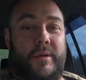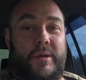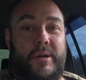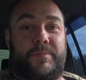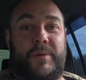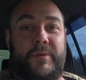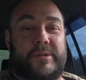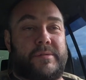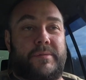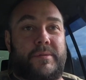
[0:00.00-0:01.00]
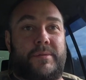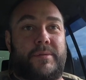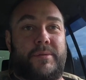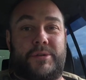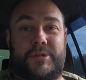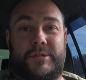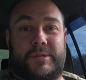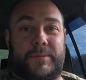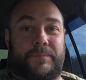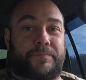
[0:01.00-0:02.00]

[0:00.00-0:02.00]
Рад приветствовать на другой жизни.